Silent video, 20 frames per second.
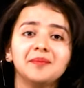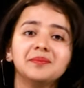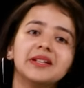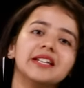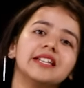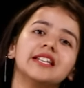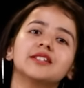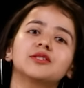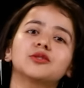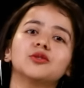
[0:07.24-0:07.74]
अब
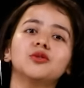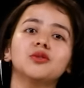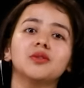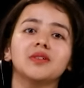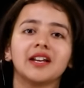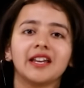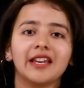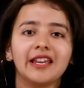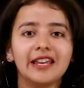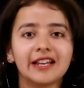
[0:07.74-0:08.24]
मेरे तो
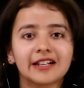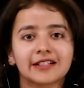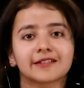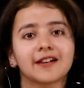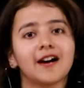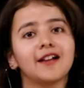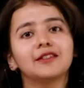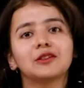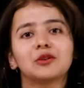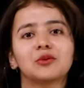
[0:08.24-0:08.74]
एक
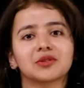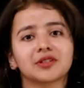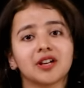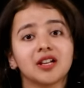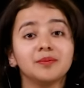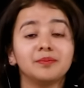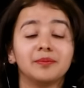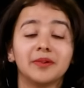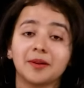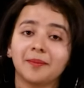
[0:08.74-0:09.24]
साल दो
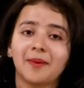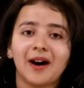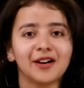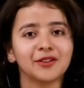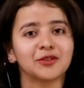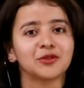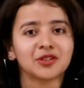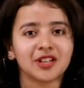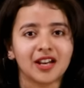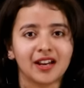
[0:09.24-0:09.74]
साल
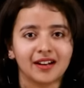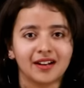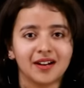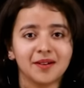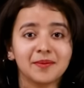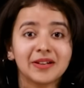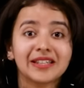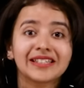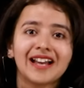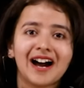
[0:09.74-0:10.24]
बर्बाद हो जाएगा
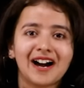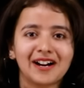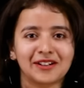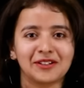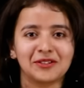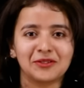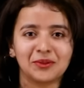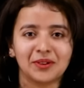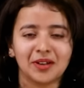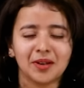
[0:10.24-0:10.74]
मैं क्या
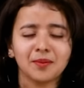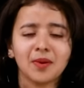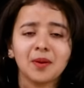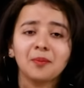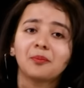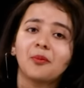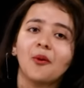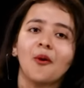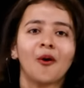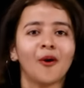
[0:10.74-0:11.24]
करूंगी मैं
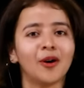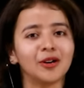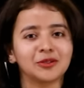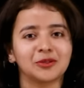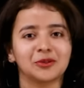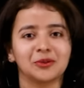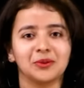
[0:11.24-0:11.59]
बहुत